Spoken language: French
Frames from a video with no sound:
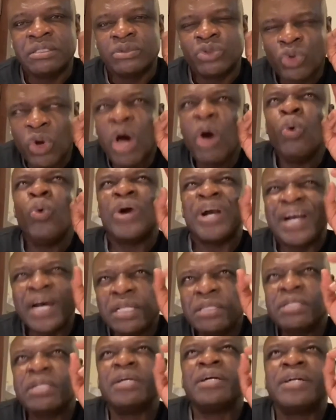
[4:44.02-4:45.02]
trois ou
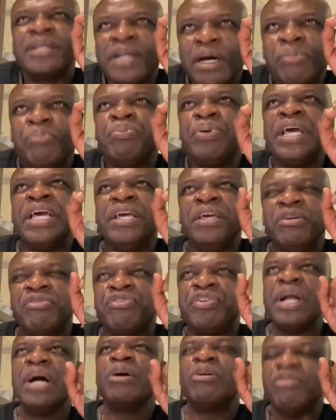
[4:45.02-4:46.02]
quatre grands pays
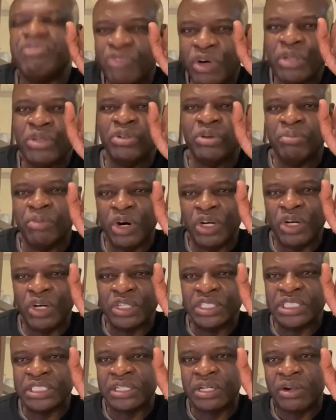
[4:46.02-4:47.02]
francophones du
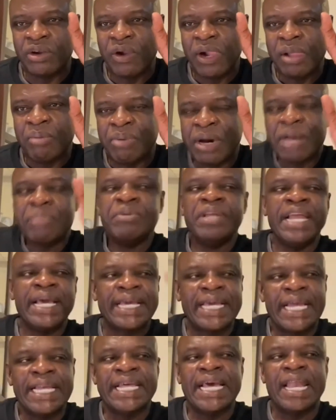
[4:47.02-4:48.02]
monde, parmi
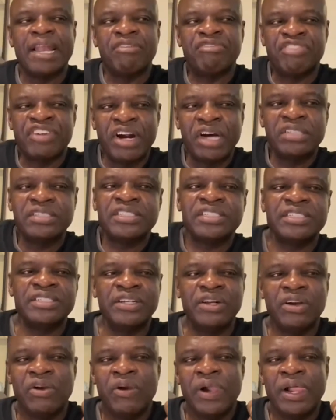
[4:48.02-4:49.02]
lesquels il y a la
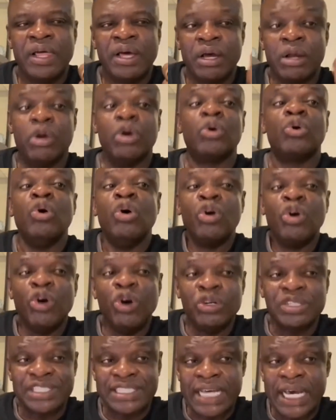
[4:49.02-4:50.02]
France, le
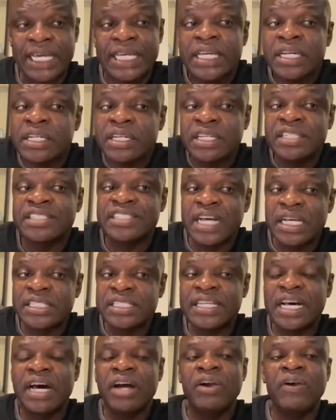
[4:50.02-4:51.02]
Congo, Zaïre,
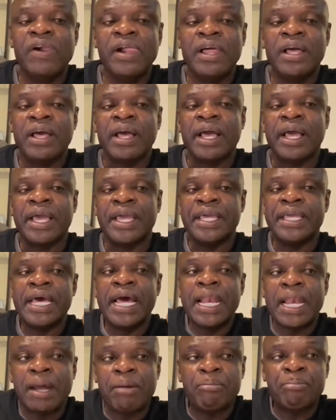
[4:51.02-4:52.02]
Kinshasa, il y
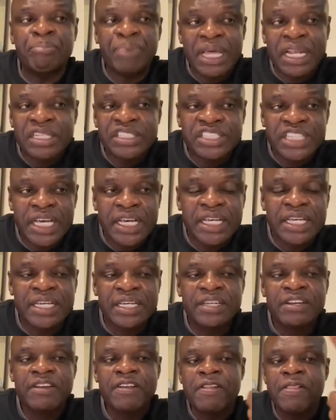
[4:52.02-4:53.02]
a la
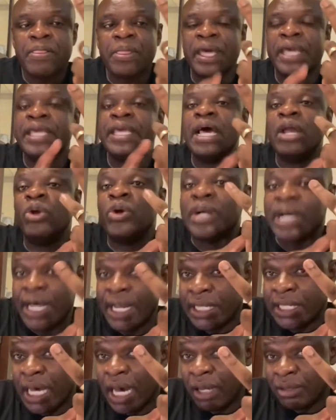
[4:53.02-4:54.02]
Belgique, il y a le
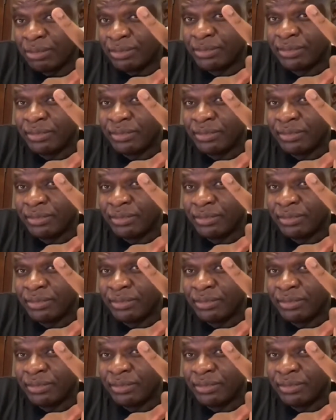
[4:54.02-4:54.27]
Canada.